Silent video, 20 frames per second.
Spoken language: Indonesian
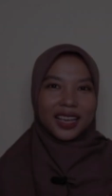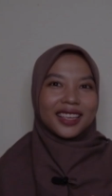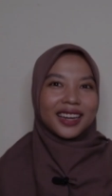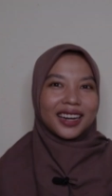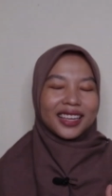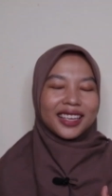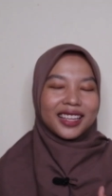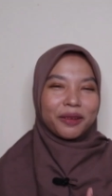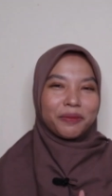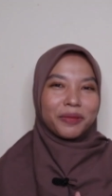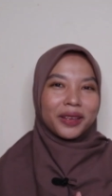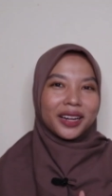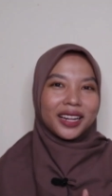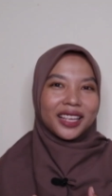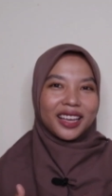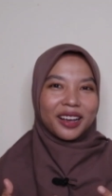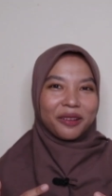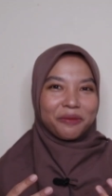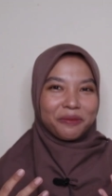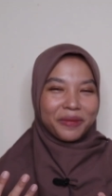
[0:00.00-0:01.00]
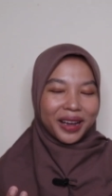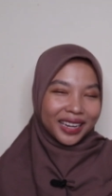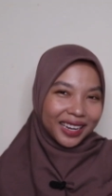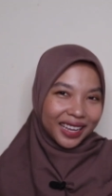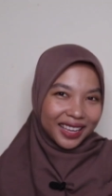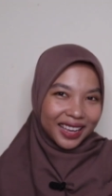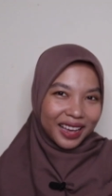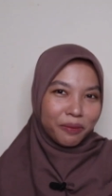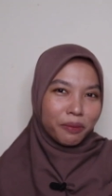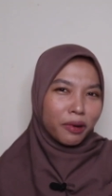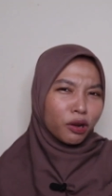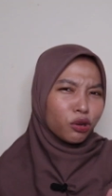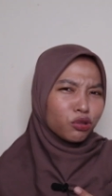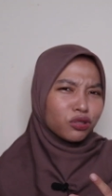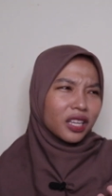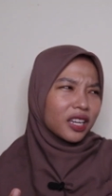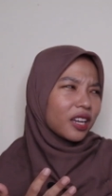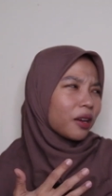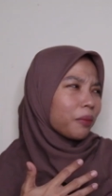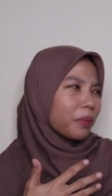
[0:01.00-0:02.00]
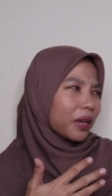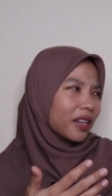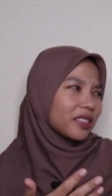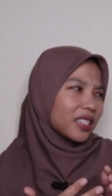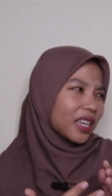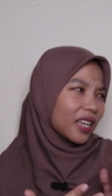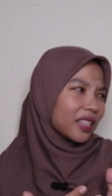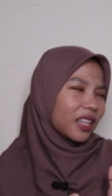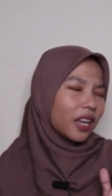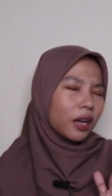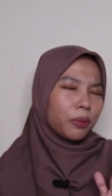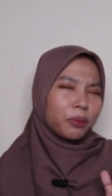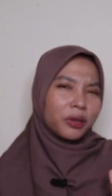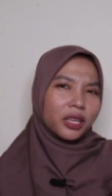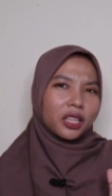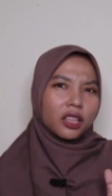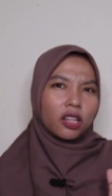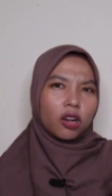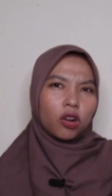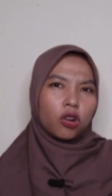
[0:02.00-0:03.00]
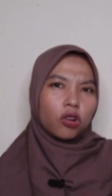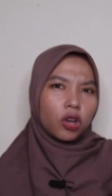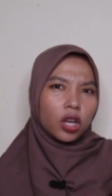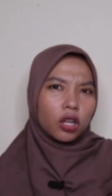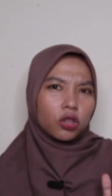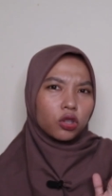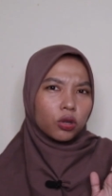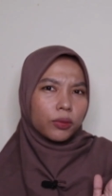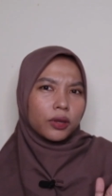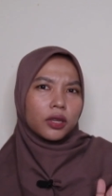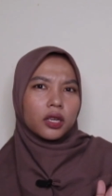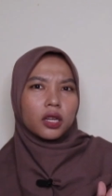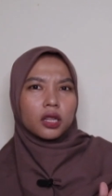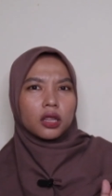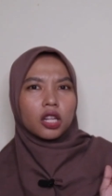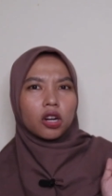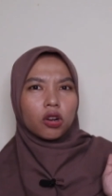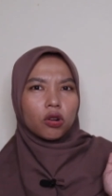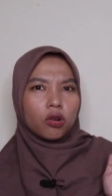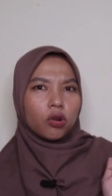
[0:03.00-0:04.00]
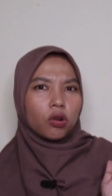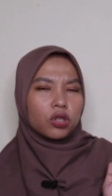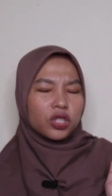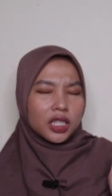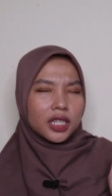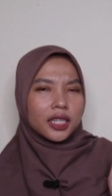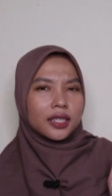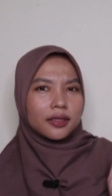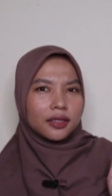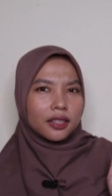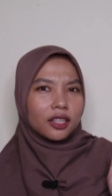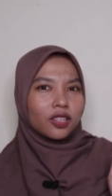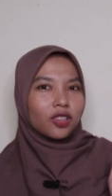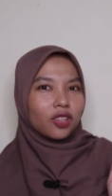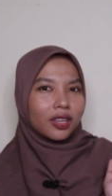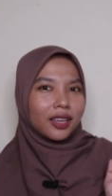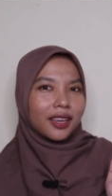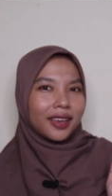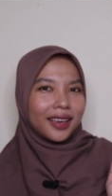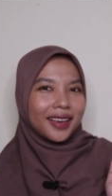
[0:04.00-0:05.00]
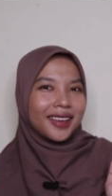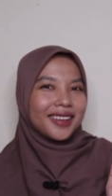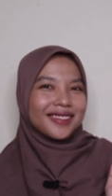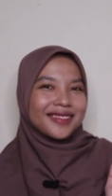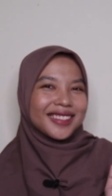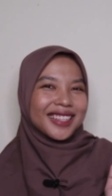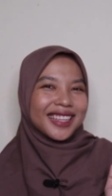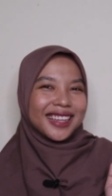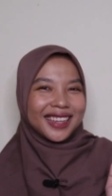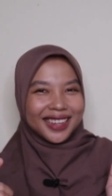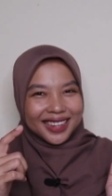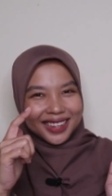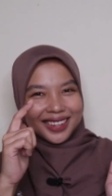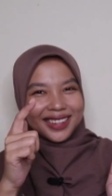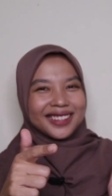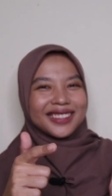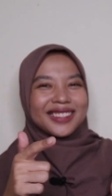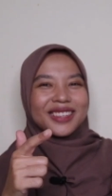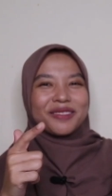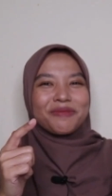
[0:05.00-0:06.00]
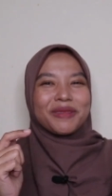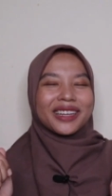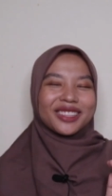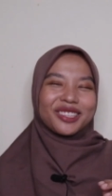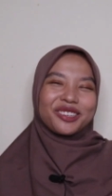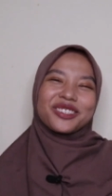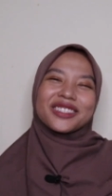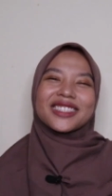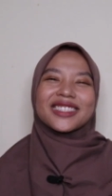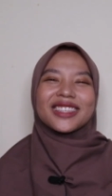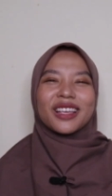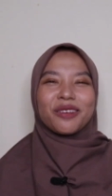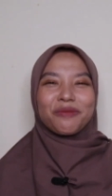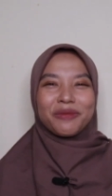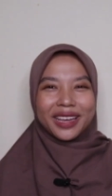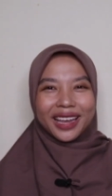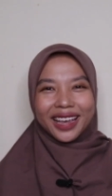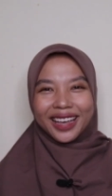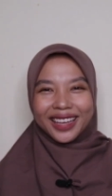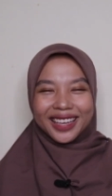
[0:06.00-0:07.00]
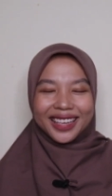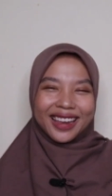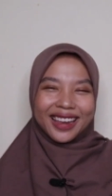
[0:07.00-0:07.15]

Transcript: kira-kira pilih yang mana ya? Bagusan yang mana sih antara minyak telon oil atau minyak telon lotion gitu ya? Simak terus sampai akhir